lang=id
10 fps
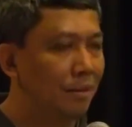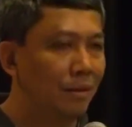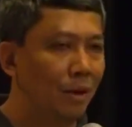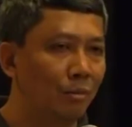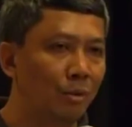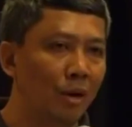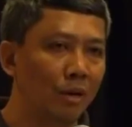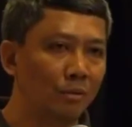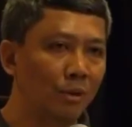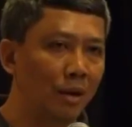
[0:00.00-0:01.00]
lalu
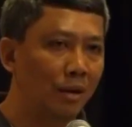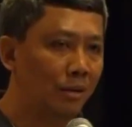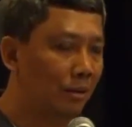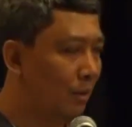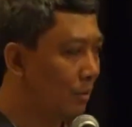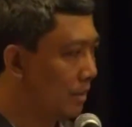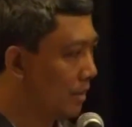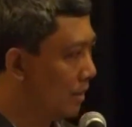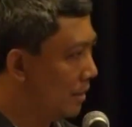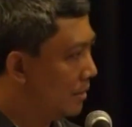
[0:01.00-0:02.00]
menolak Tuhan, lalu
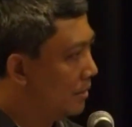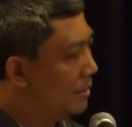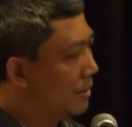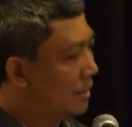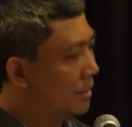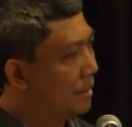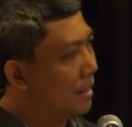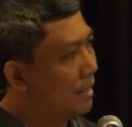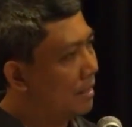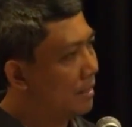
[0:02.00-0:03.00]
ketika
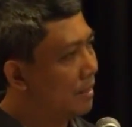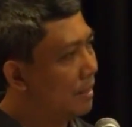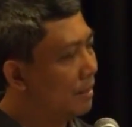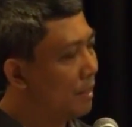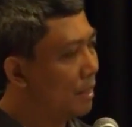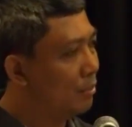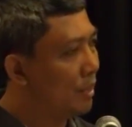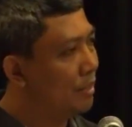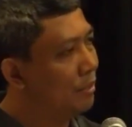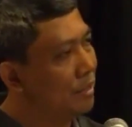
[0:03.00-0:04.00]
ketika akhirnya
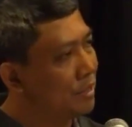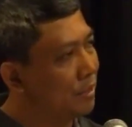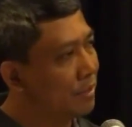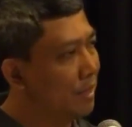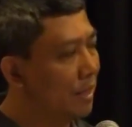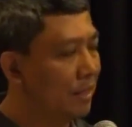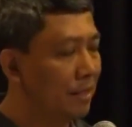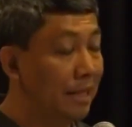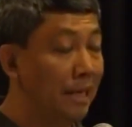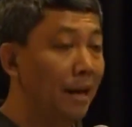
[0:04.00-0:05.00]
merindukan Dionysos dan
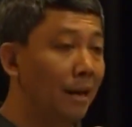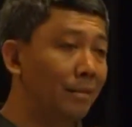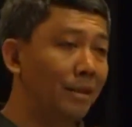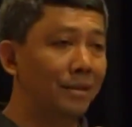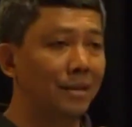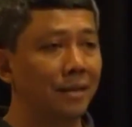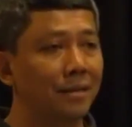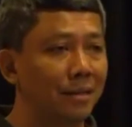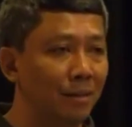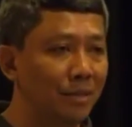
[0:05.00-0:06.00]
akhirnya gila begitu ya
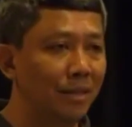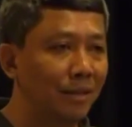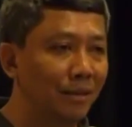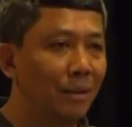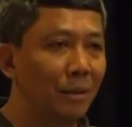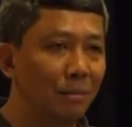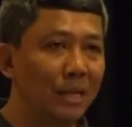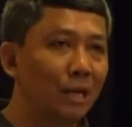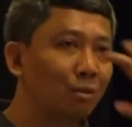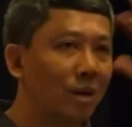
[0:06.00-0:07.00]
karena tidak bisa
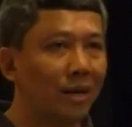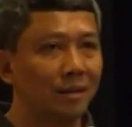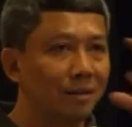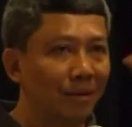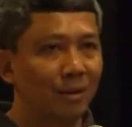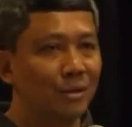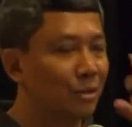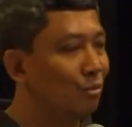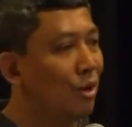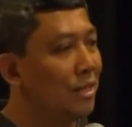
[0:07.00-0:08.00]
menyatukan
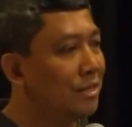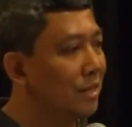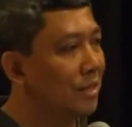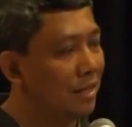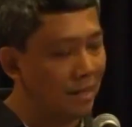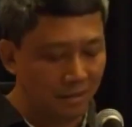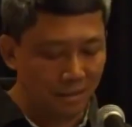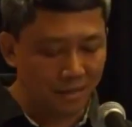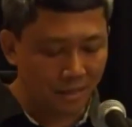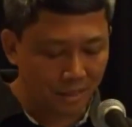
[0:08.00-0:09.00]
semua hasratnya yang
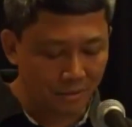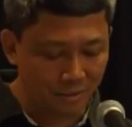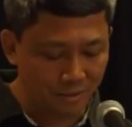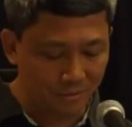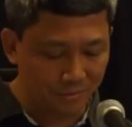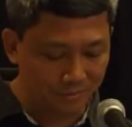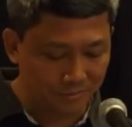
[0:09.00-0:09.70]
acak acakadut itu.